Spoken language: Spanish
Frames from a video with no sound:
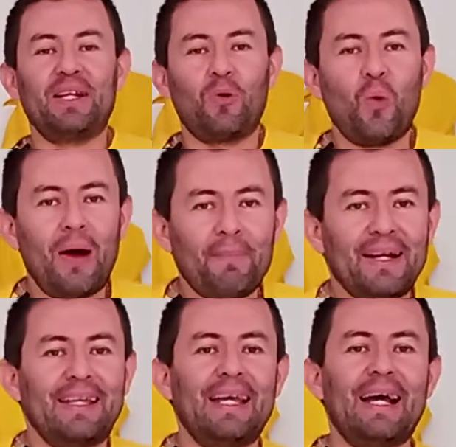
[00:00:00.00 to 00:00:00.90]
de
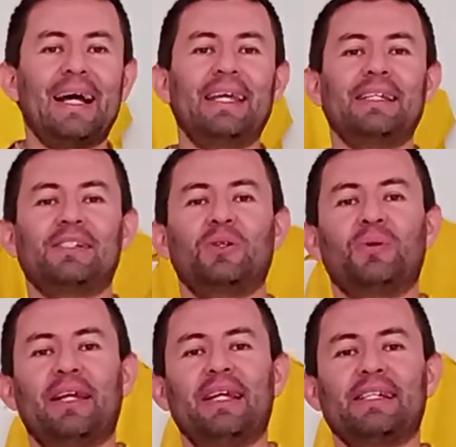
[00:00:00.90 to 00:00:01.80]
guama que hay
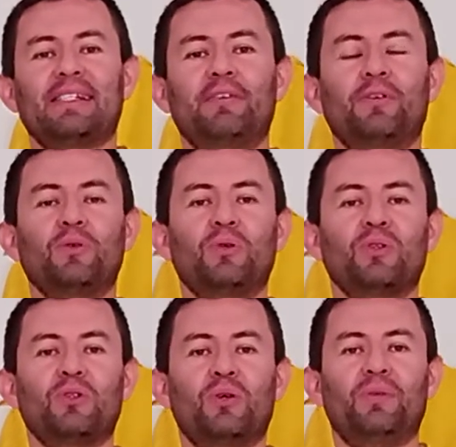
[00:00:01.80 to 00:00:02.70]
sobre este
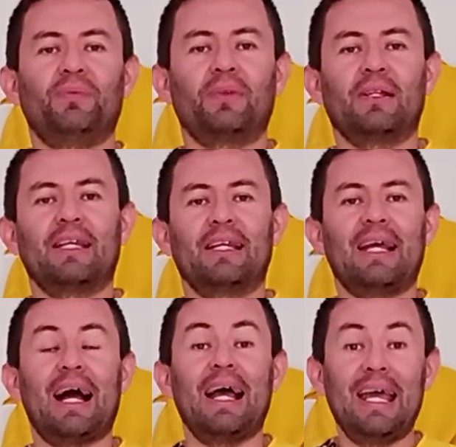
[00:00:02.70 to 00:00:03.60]
fruto son
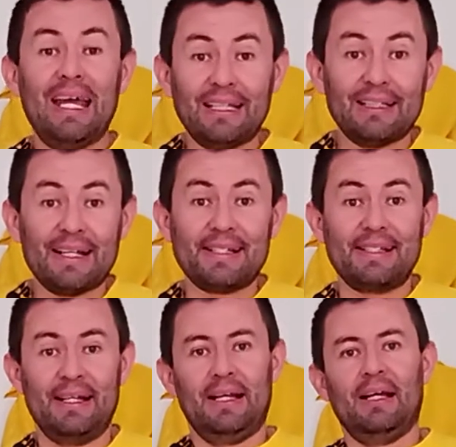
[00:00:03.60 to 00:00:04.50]
cajetas,